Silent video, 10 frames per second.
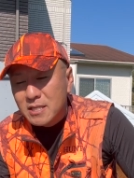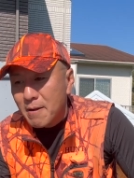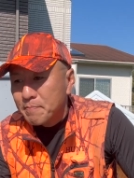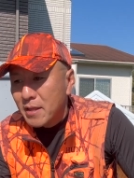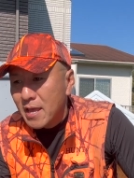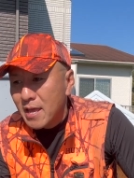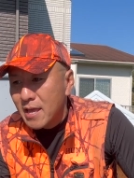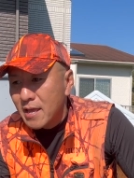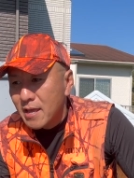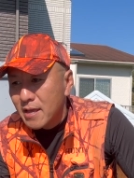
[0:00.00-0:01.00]
さん、
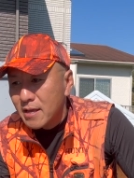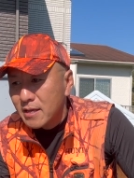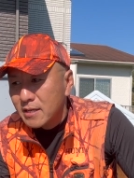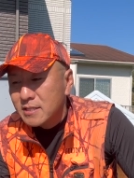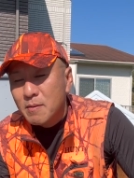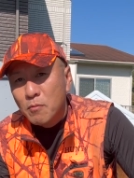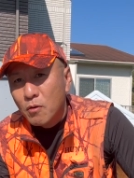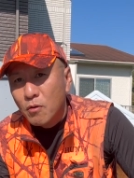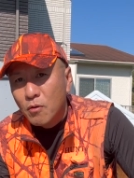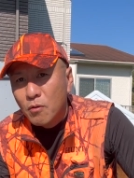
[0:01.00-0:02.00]
以前
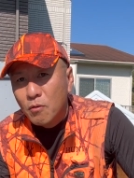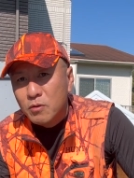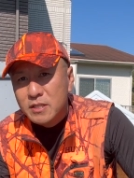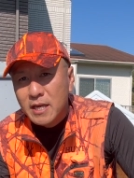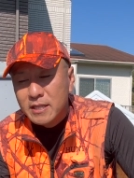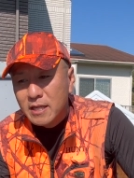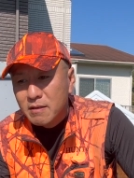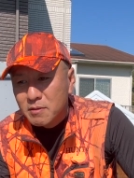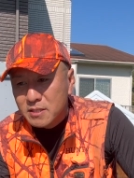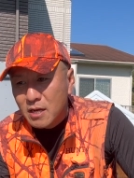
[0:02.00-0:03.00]
もご支援いただ
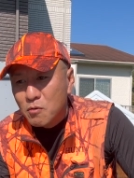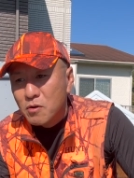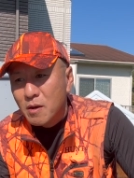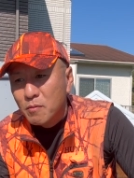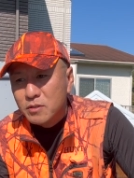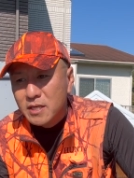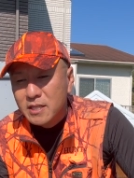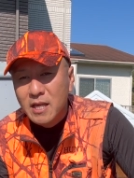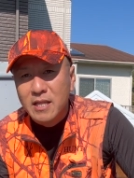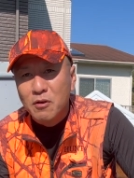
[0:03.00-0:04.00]
きました。今回もご支援
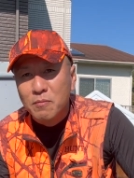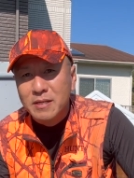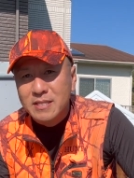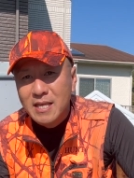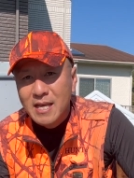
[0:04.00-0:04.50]
いただいております。